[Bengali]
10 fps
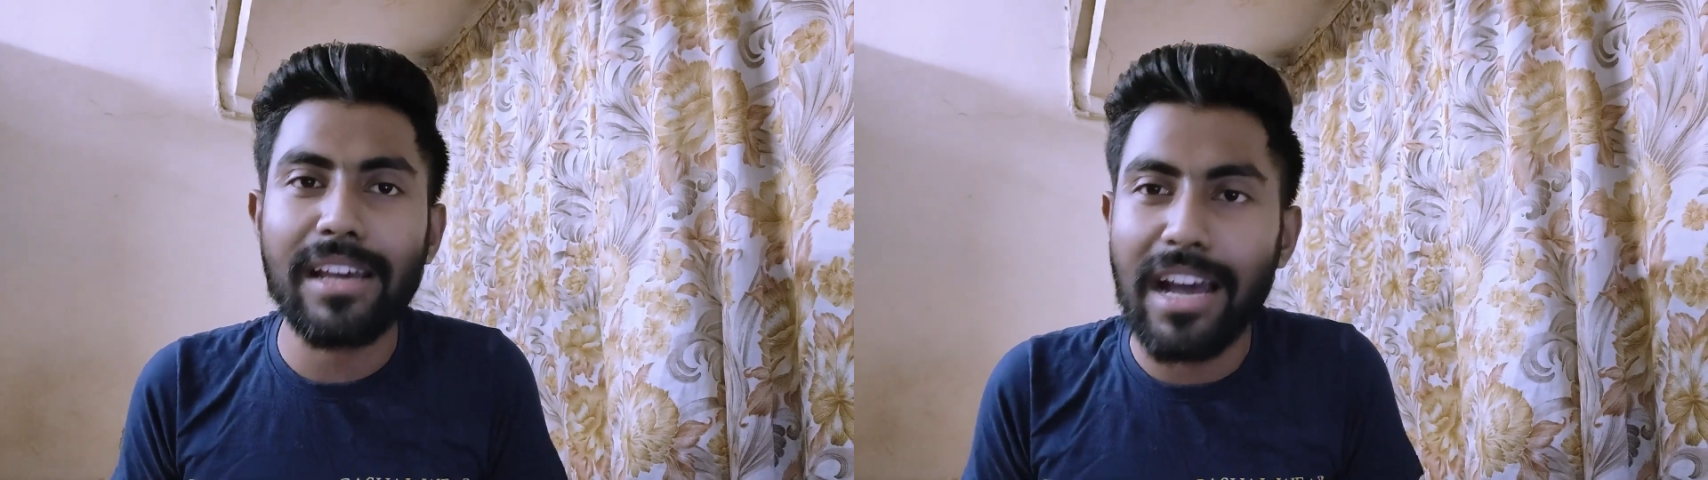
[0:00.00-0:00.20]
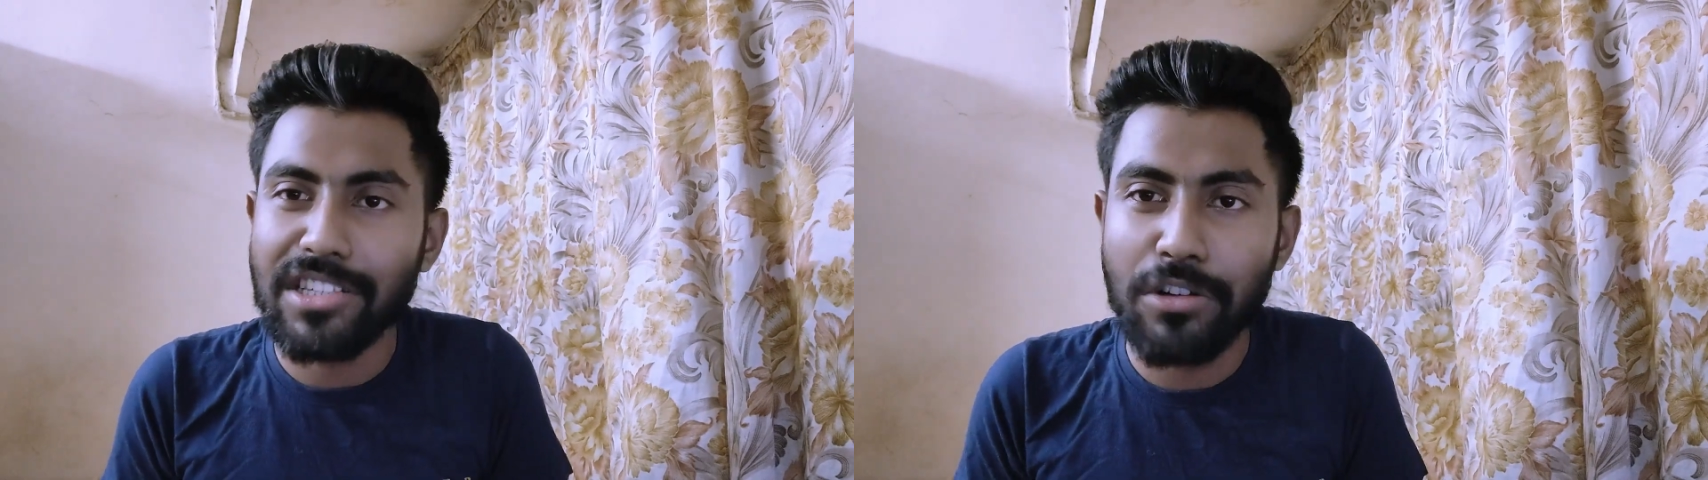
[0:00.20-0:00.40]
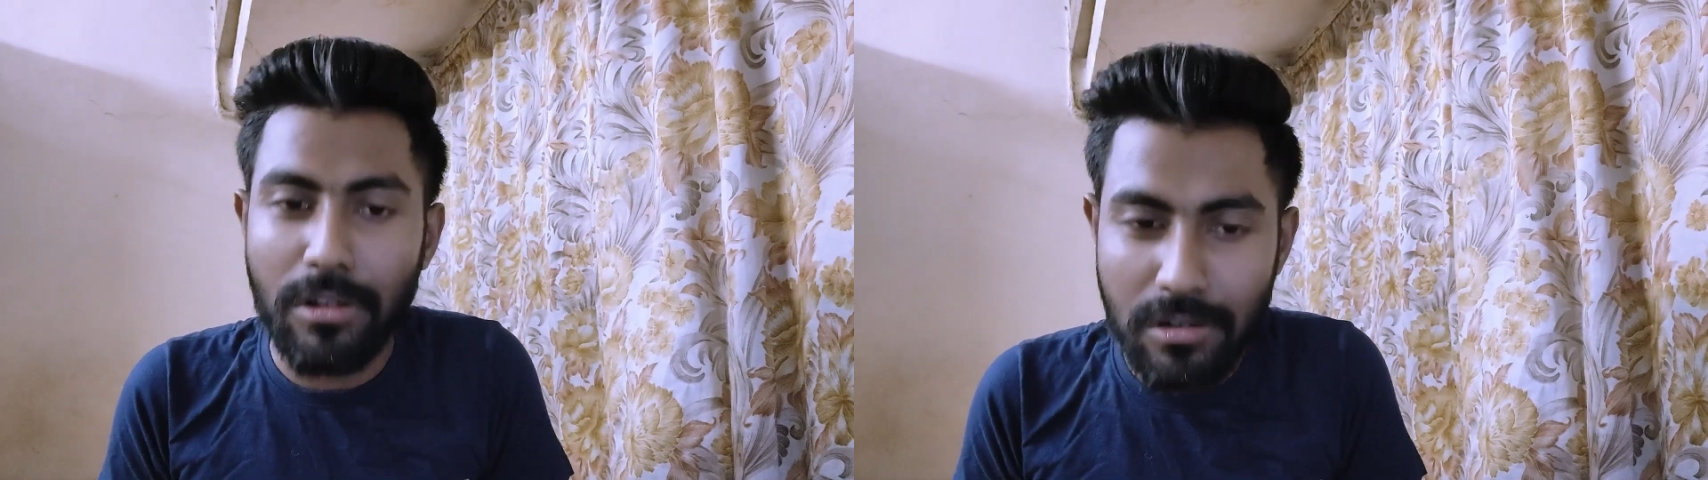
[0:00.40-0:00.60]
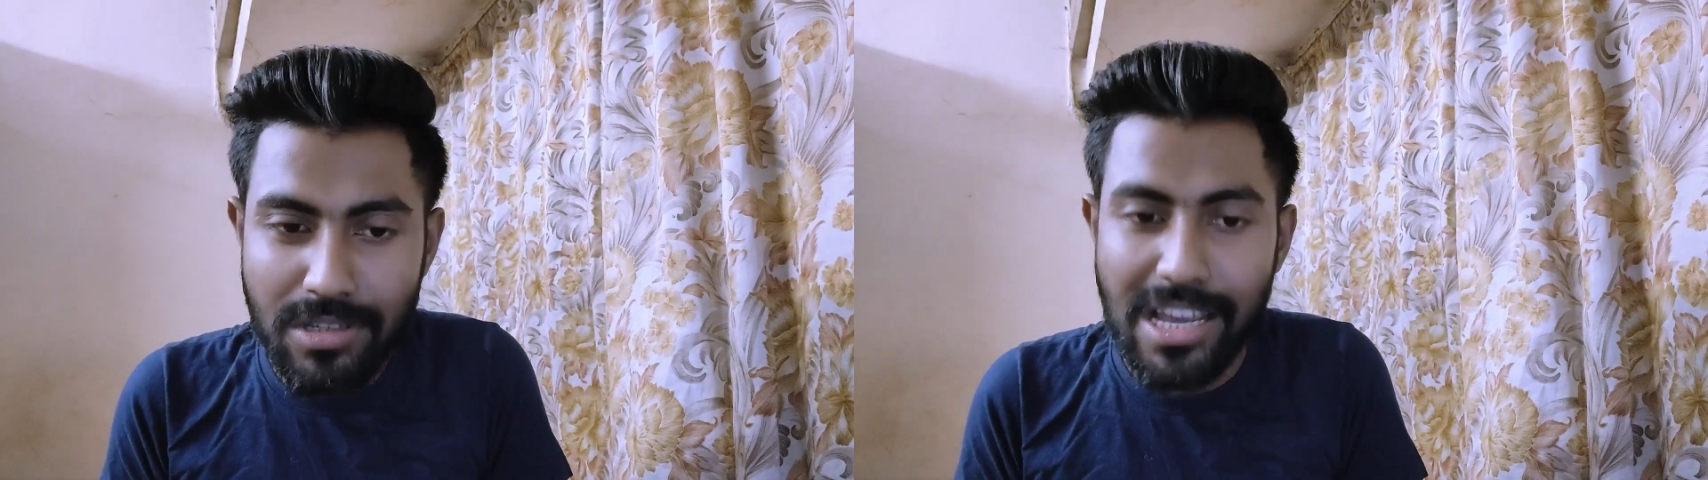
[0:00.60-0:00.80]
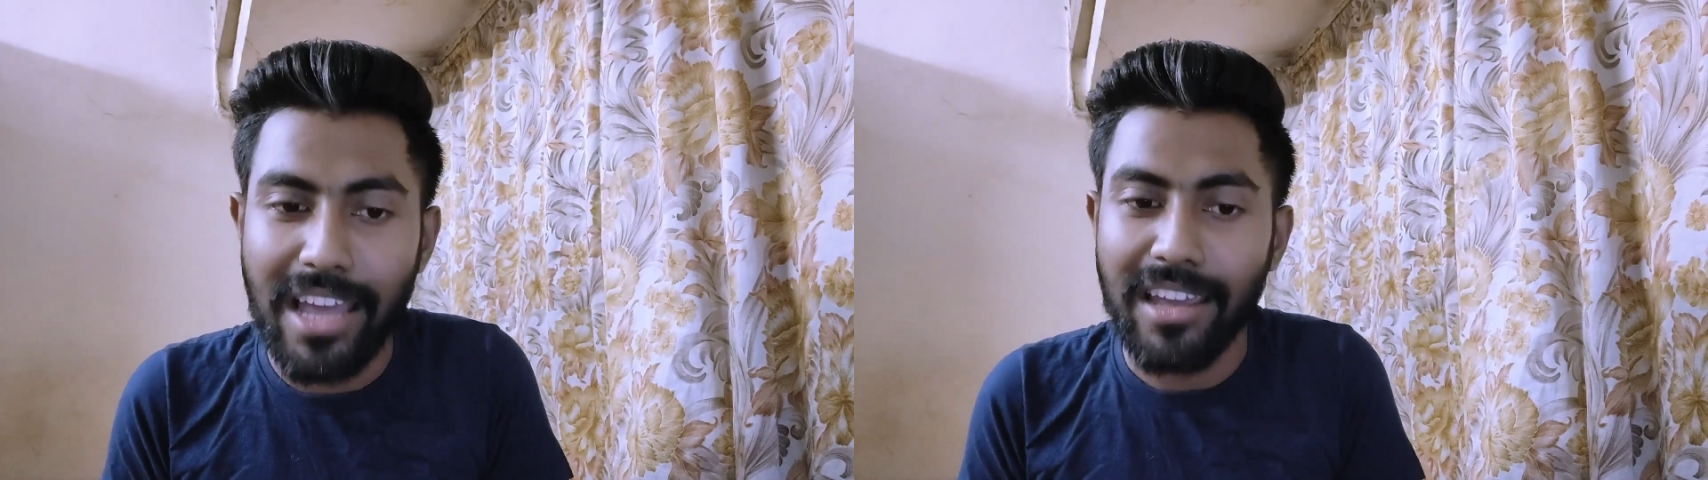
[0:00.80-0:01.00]
দিয়ে কাজ করানো
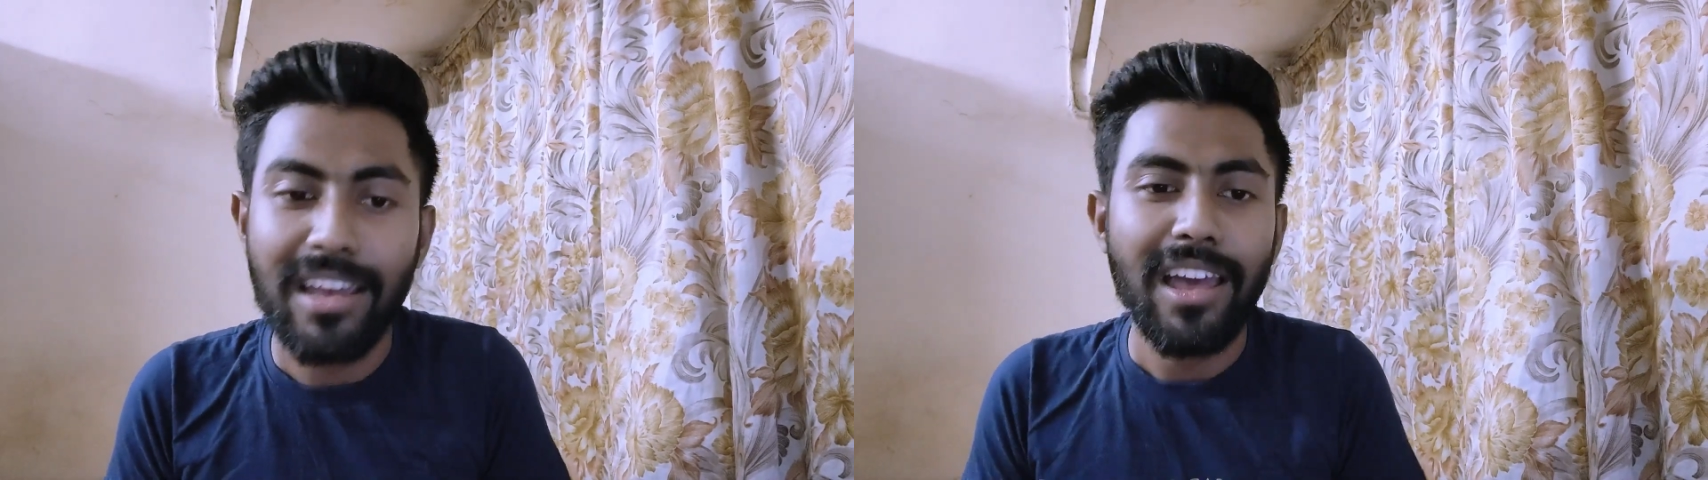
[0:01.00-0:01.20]
যায়